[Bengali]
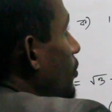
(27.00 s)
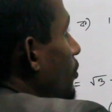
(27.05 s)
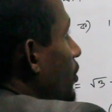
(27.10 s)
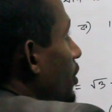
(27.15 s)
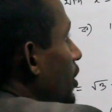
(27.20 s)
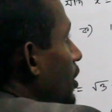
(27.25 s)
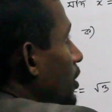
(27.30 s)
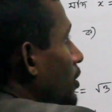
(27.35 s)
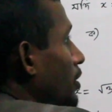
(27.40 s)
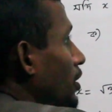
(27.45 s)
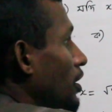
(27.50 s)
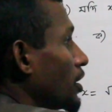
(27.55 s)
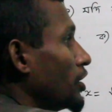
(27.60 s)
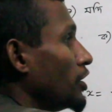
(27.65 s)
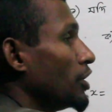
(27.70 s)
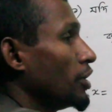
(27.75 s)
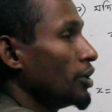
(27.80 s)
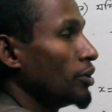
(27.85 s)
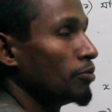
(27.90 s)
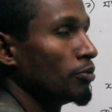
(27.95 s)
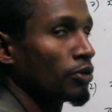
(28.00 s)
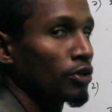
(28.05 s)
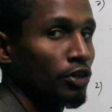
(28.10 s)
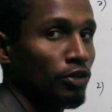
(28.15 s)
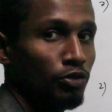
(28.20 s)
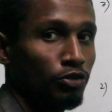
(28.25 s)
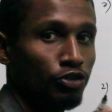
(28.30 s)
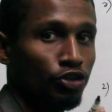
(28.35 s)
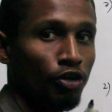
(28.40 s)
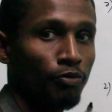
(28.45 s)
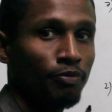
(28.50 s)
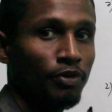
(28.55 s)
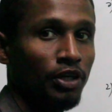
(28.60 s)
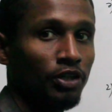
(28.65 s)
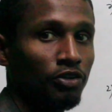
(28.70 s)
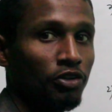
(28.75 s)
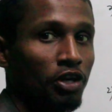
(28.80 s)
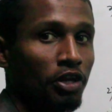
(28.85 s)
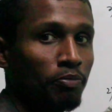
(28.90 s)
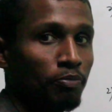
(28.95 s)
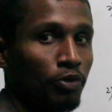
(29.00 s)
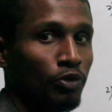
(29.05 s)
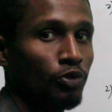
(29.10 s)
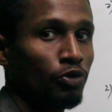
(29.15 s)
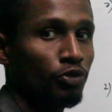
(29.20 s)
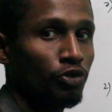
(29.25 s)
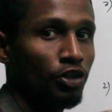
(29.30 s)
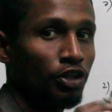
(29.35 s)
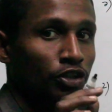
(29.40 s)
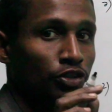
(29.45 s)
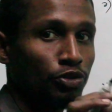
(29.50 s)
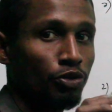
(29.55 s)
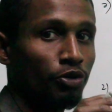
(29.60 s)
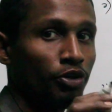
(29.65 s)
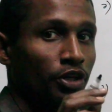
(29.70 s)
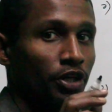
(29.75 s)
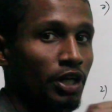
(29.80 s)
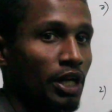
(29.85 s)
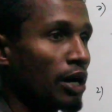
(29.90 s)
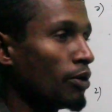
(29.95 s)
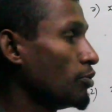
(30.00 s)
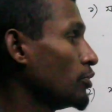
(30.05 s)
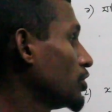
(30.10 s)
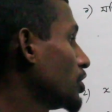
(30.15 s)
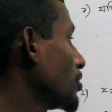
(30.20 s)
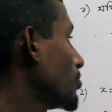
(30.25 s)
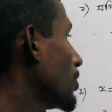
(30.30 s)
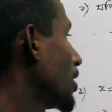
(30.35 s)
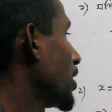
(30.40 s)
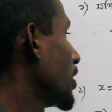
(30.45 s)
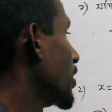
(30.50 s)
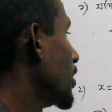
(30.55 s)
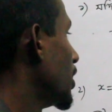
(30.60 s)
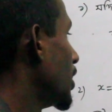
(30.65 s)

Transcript: থ্রি এখান থেকে নিয়ে নিব কিন্তু সব ক্ষেত্রে এই পদ্ধতিটি সঠিক নাও হতে পারে